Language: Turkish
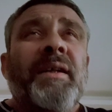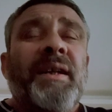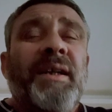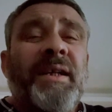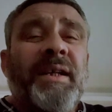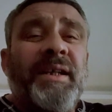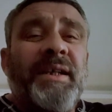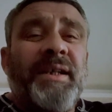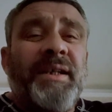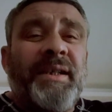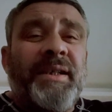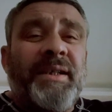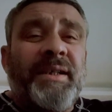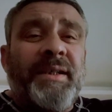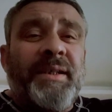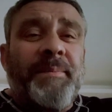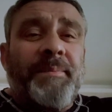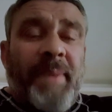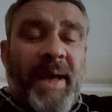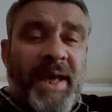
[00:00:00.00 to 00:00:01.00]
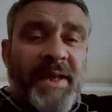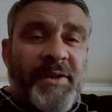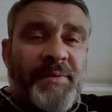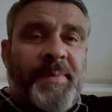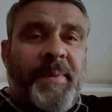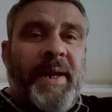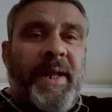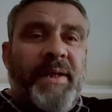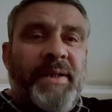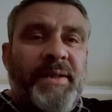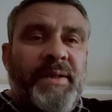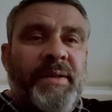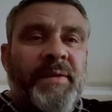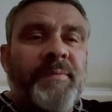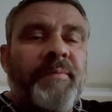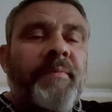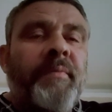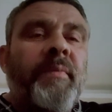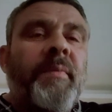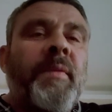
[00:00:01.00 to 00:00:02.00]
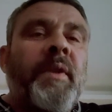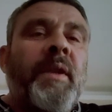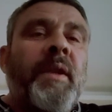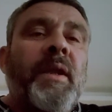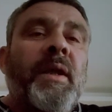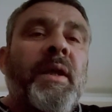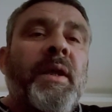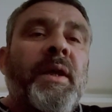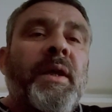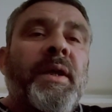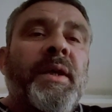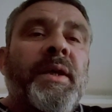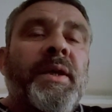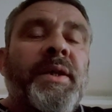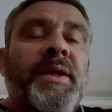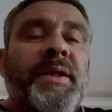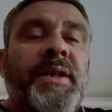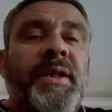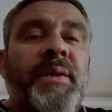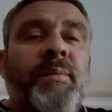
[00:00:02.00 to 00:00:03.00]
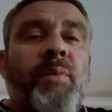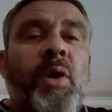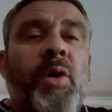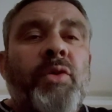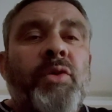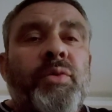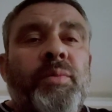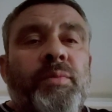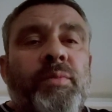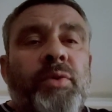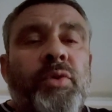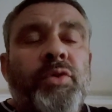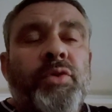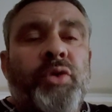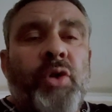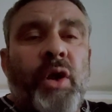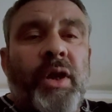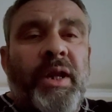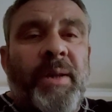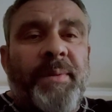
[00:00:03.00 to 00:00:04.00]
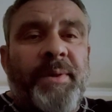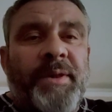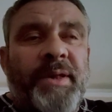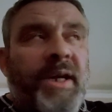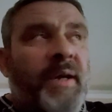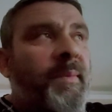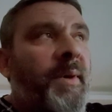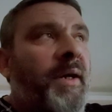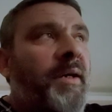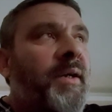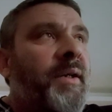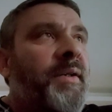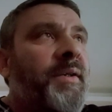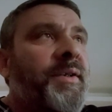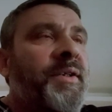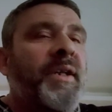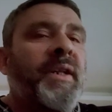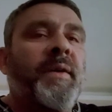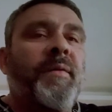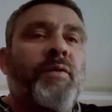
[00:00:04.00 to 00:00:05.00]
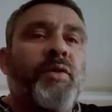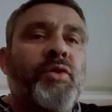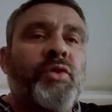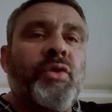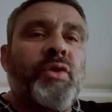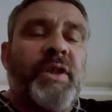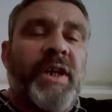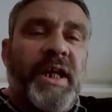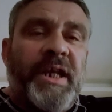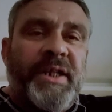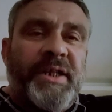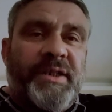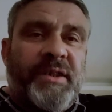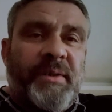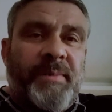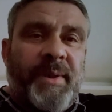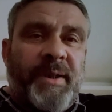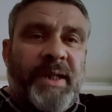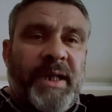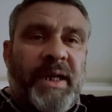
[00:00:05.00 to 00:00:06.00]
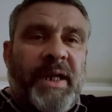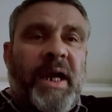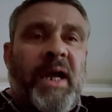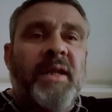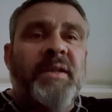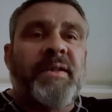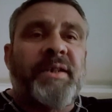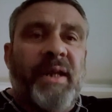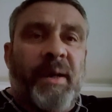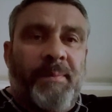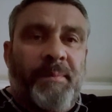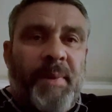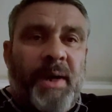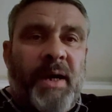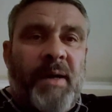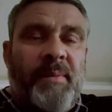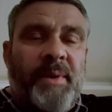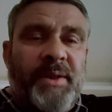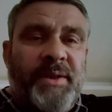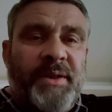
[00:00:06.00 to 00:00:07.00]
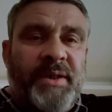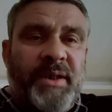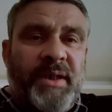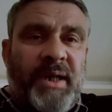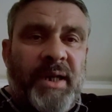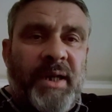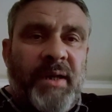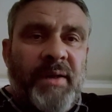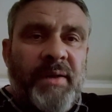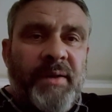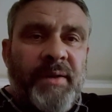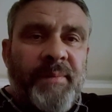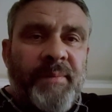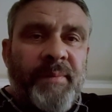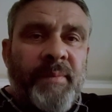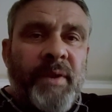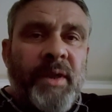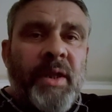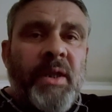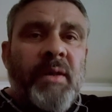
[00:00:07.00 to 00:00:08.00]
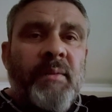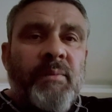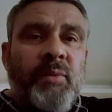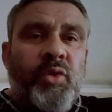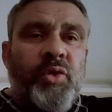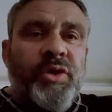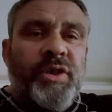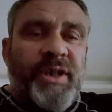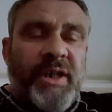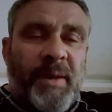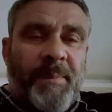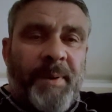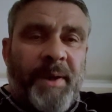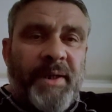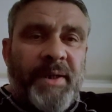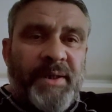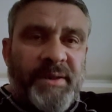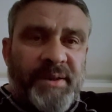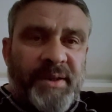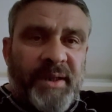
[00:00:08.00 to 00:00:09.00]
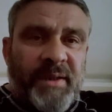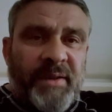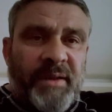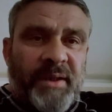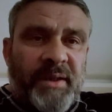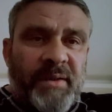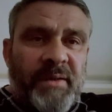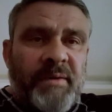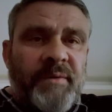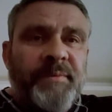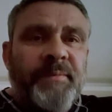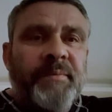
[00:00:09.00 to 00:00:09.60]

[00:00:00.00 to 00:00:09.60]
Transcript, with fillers: e, bench press. Şimdi bu bu şöyle bir şey bakın. Şimdi vücut geliştirmede kas yapma amacıyla bu işi yapan insanların